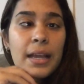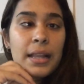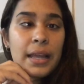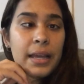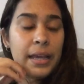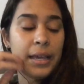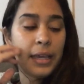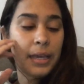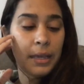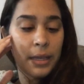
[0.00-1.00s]
Ela
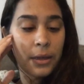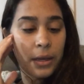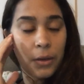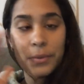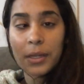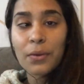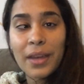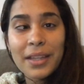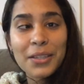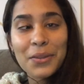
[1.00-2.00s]
é a única
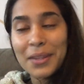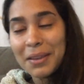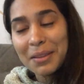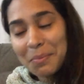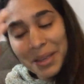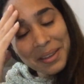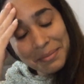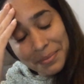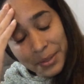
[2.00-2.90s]
cunhada que eu tenho também,